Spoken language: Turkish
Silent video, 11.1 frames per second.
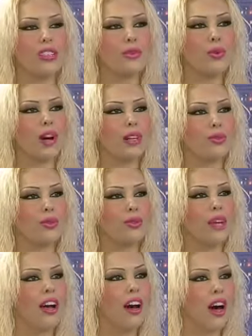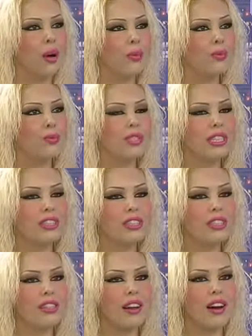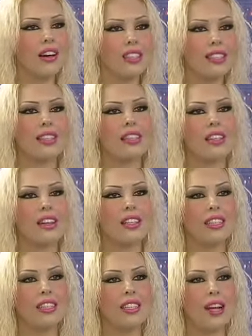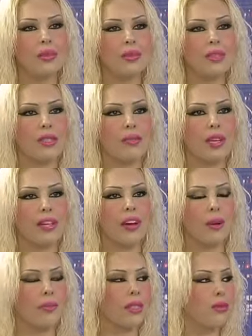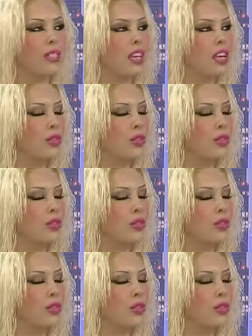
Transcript: dua ediyoruz. Ama bunun yanı sıra Hazreti İsa Aleyhisselam da bizim peygamberimiz.